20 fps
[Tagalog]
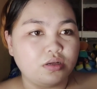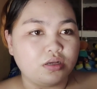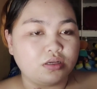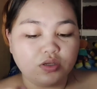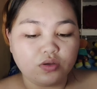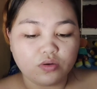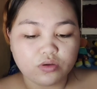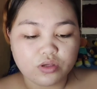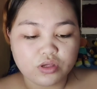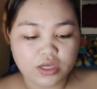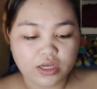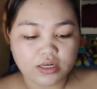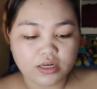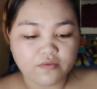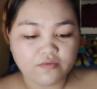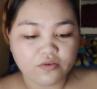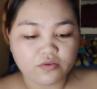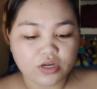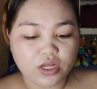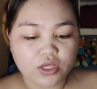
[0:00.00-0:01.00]
Yung shade ng
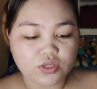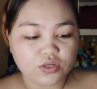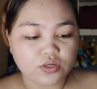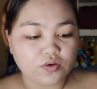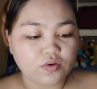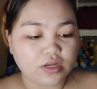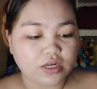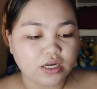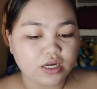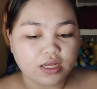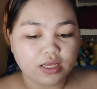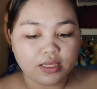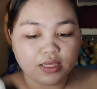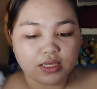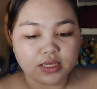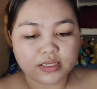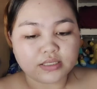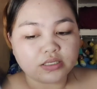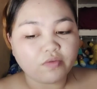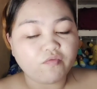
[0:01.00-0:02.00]
foundation ko kanina
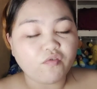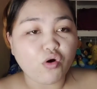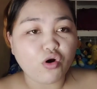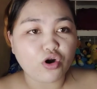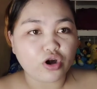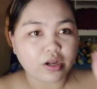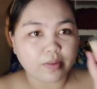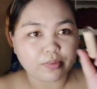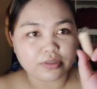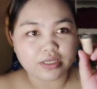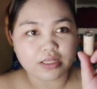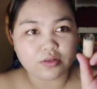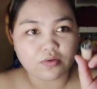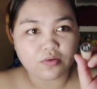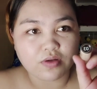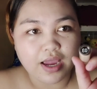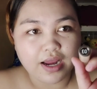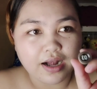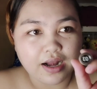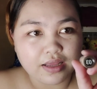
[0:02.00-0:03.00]
is 4, tapos itong
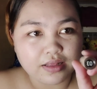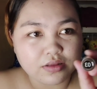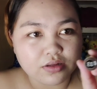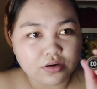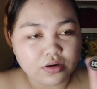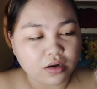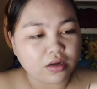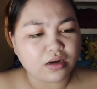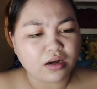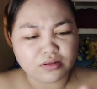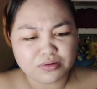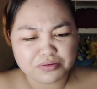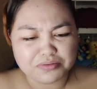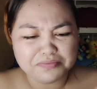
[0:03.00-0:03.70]
highlighter, highlighter.